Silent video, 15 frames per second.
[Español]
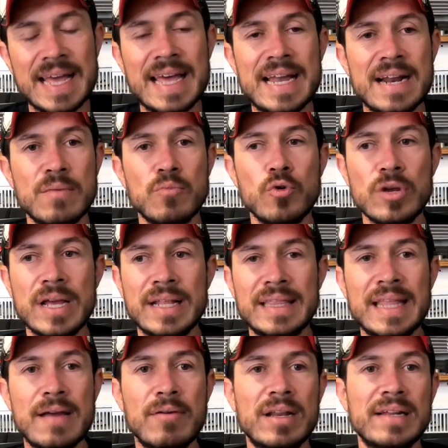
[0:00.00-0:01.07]
eran muy
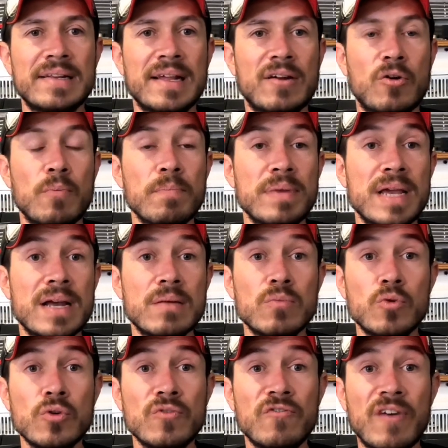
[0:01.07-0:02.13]
endebles, se rompían
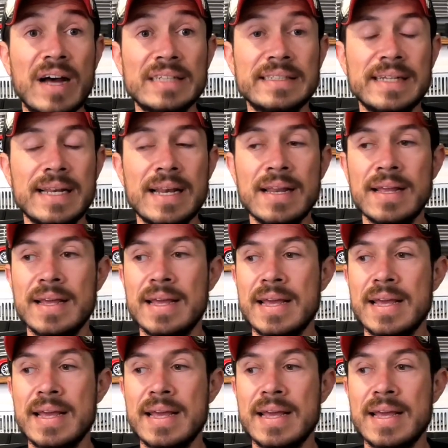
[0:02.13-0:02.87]
muy fácil.